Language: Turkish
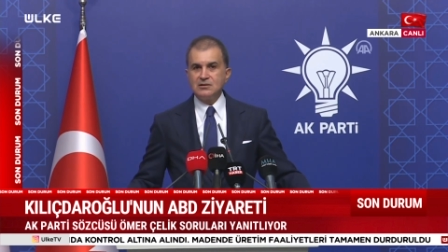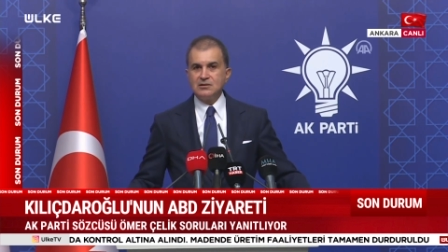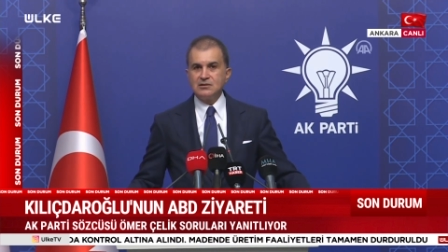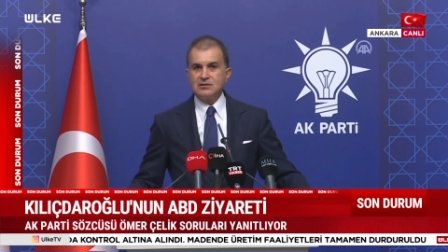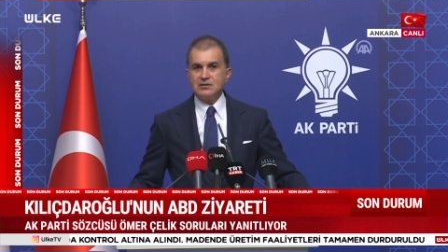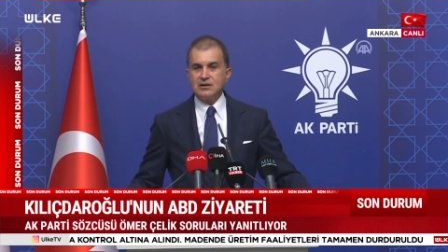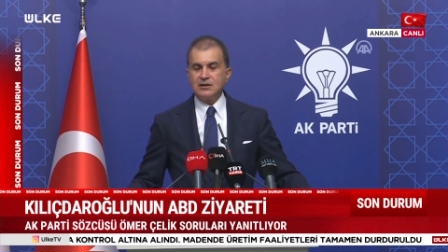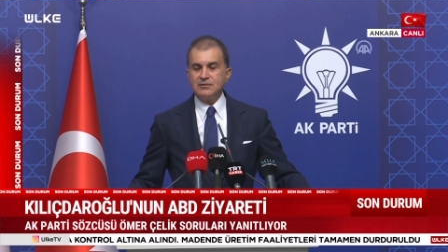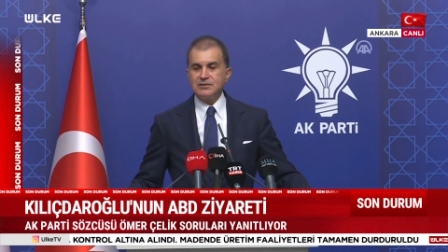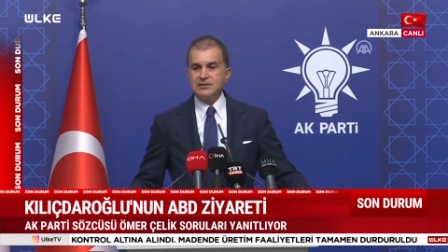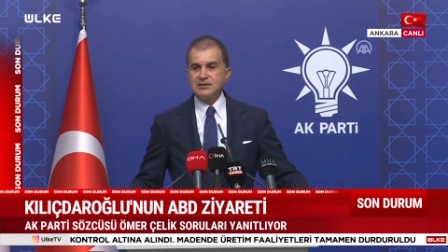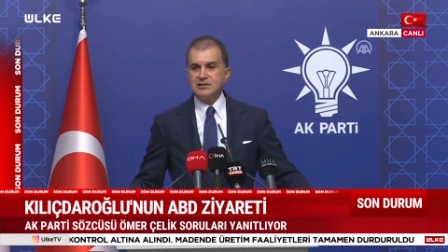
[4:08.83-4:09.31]

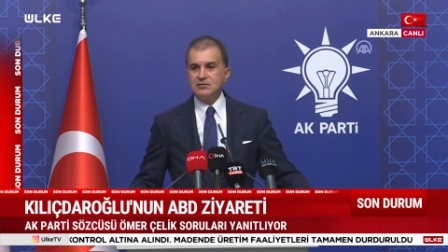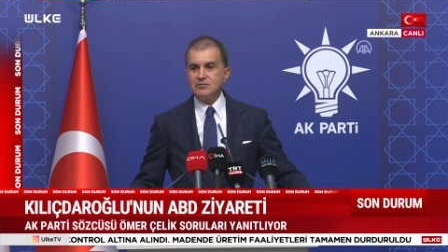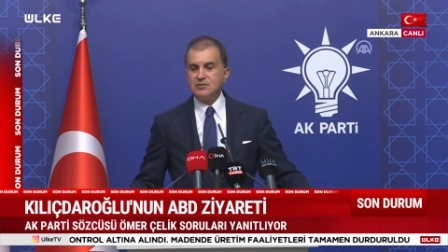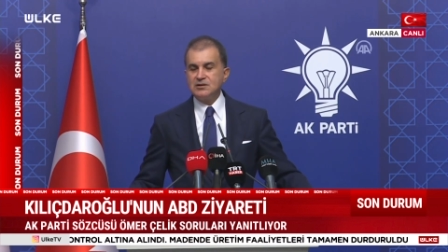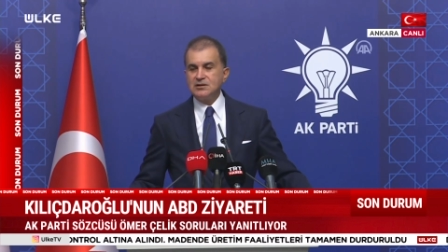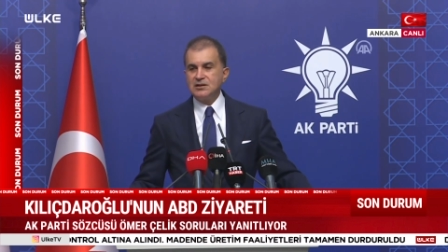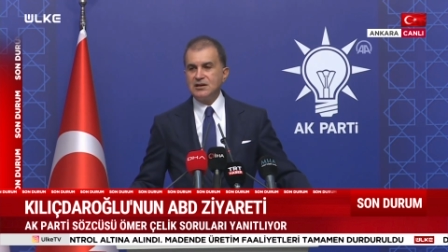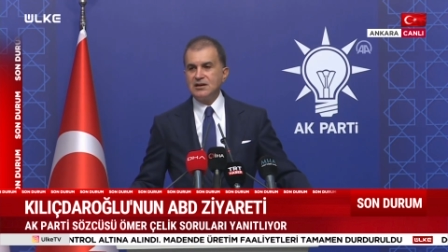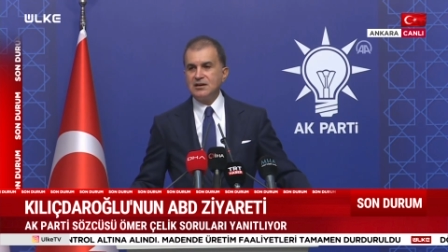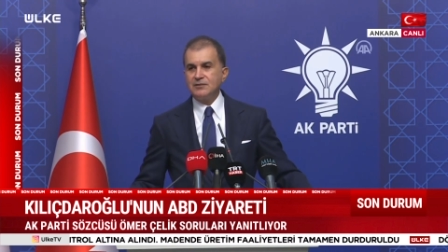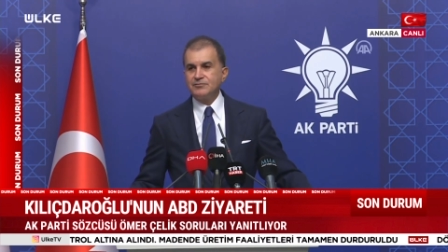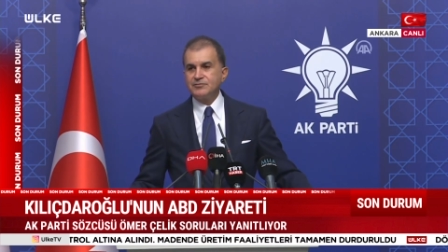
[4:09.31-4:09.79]
Tabii kimin
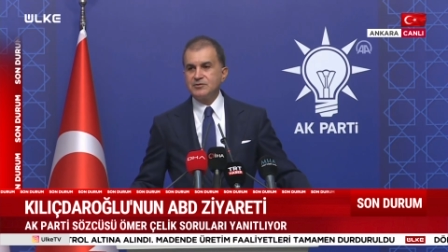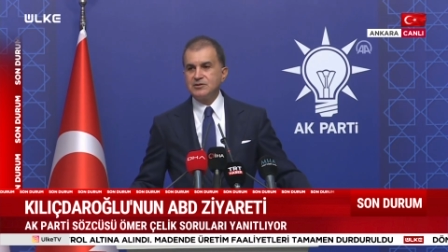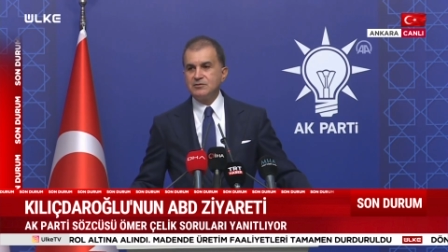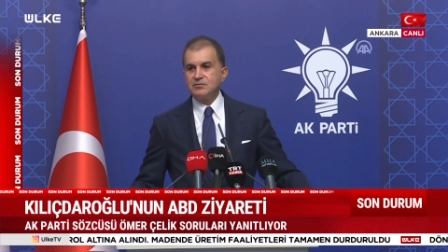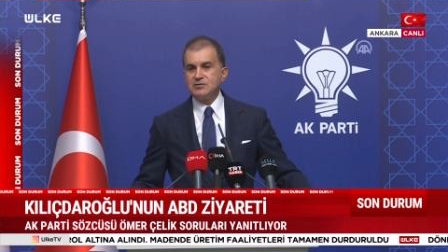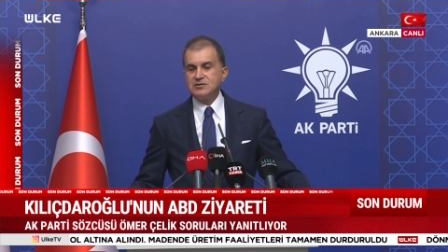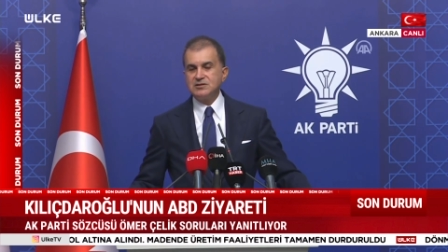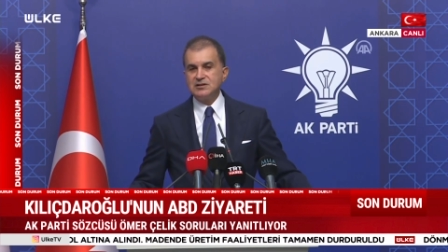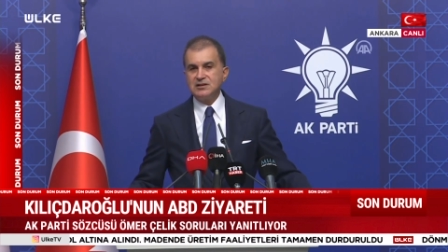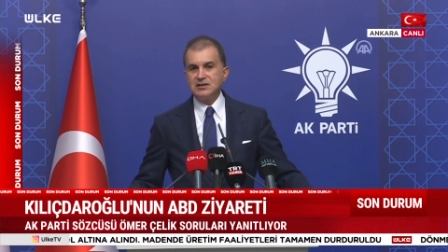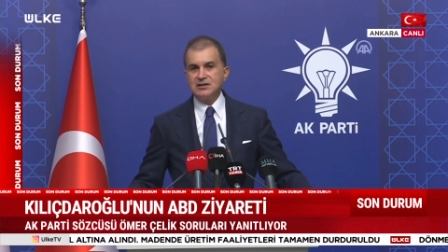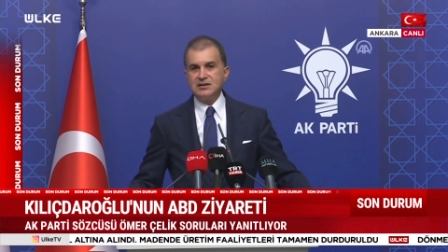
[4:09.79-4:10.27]
ne yaptı
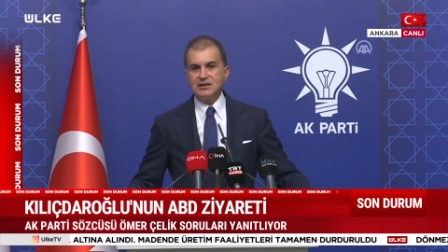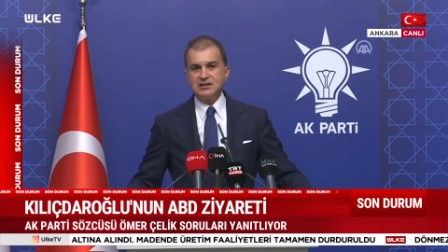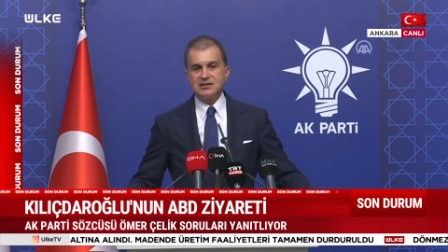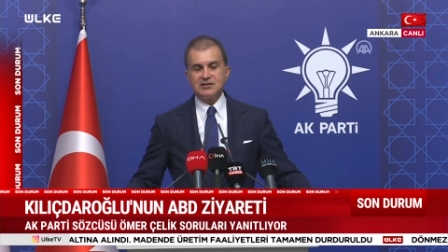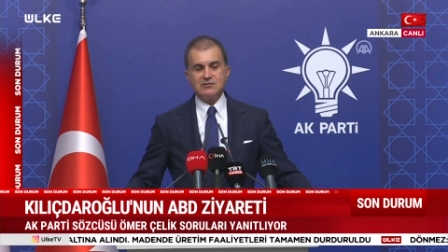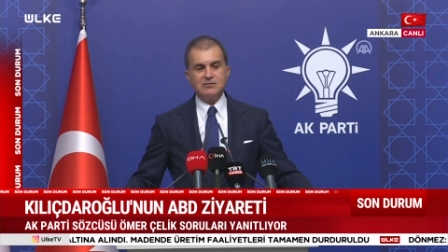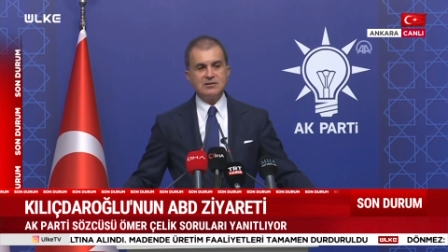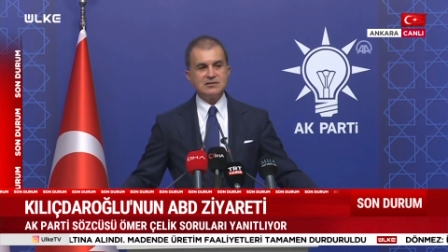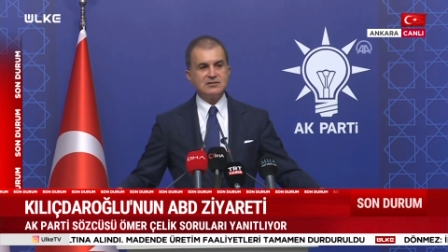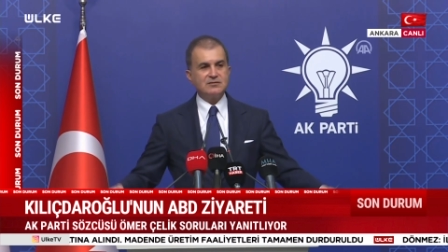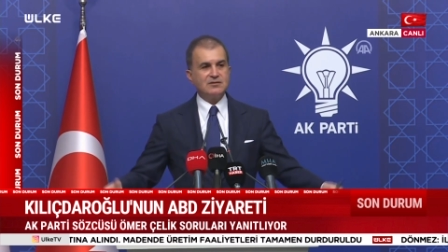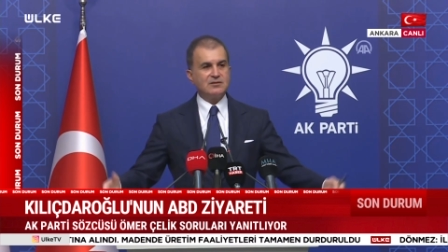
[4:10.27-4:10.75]
bizi
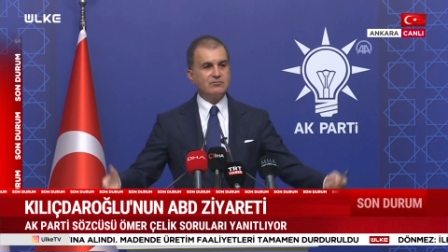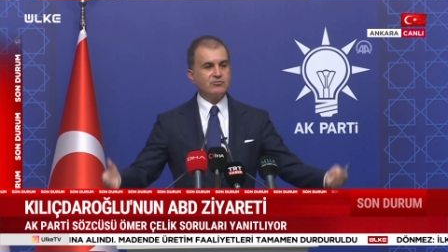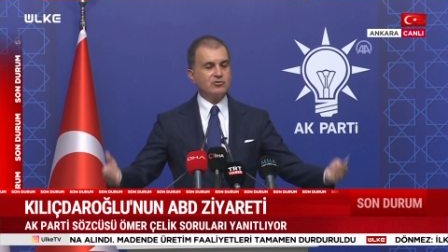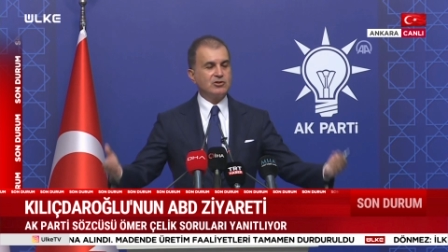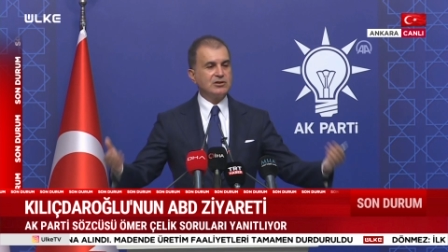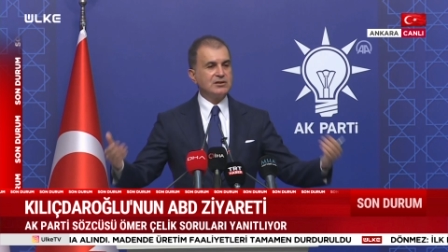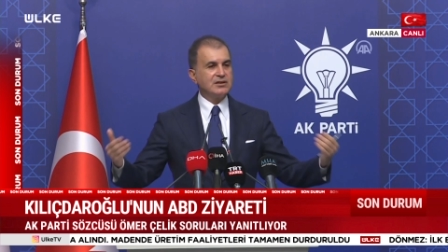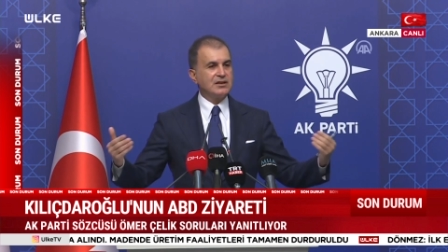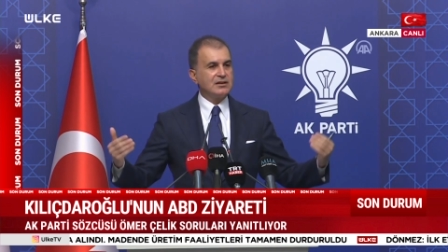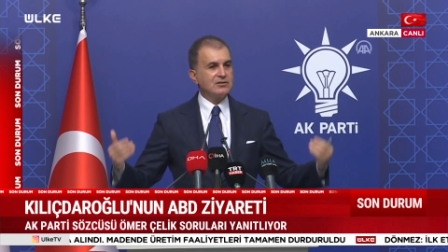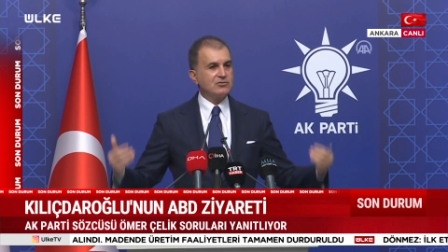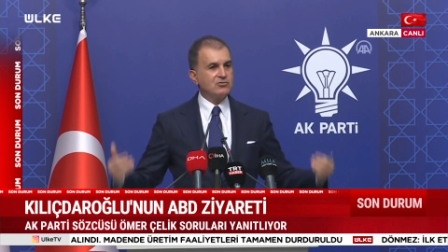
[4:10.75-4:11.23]
ilgilendirmez ama bu
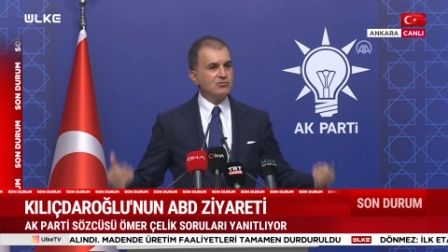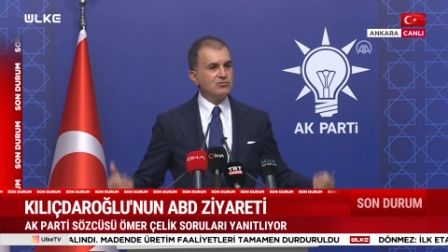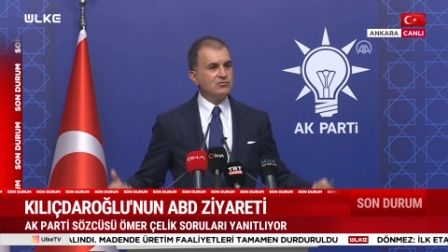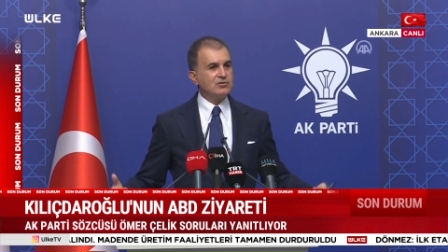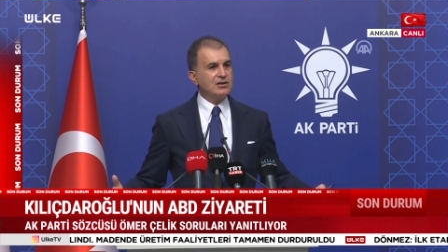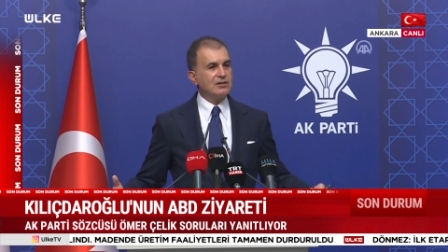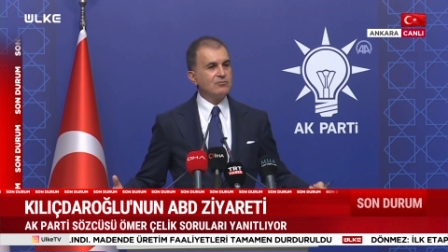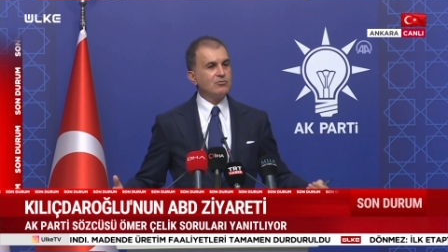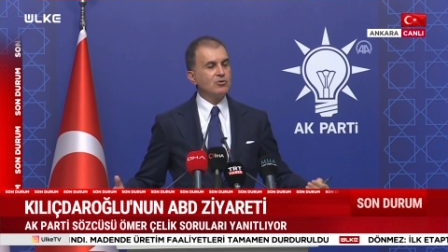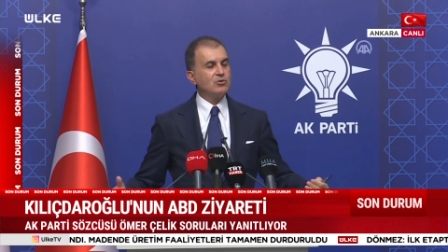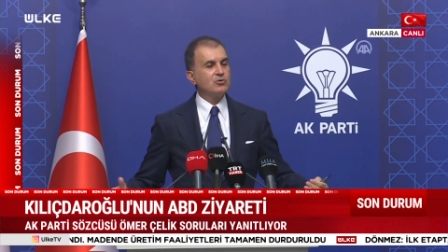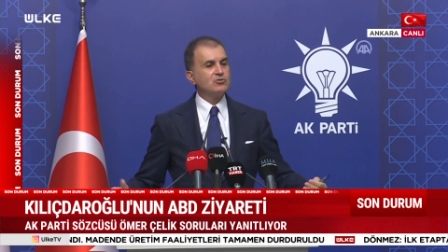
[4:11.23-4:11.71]
kadar
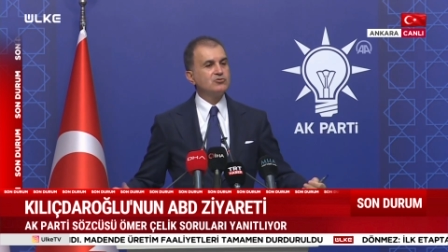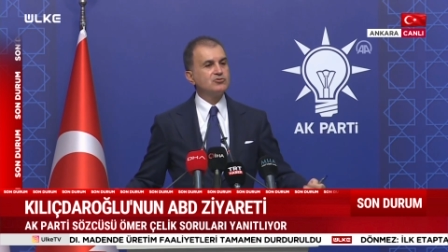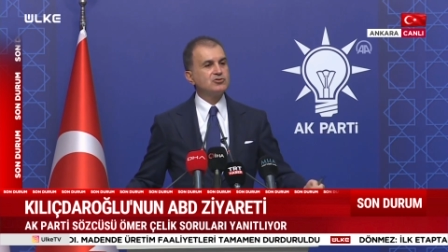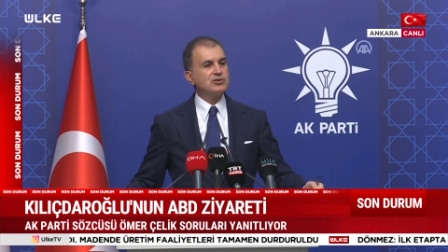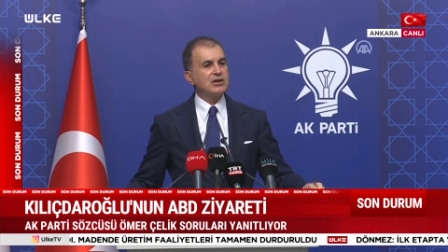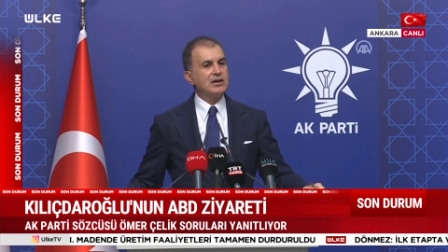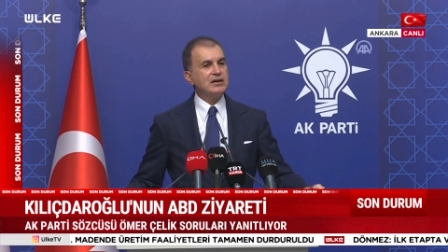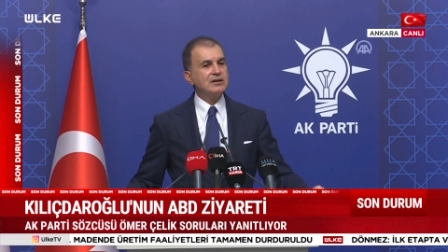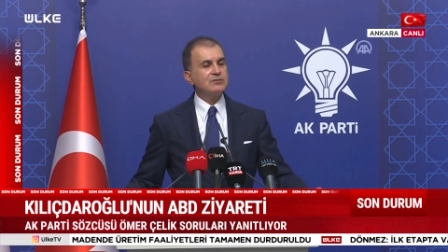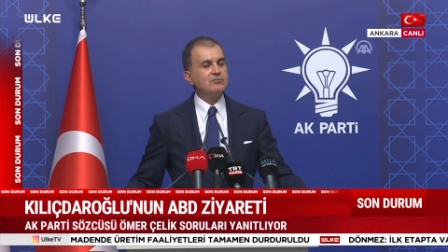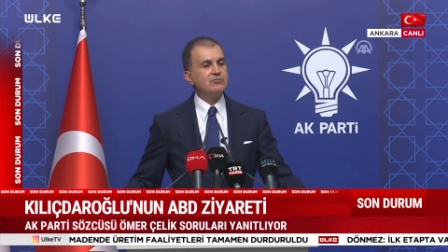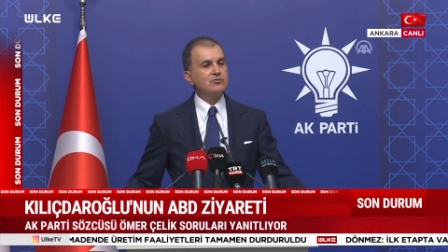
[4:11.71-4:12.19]
gündem olunca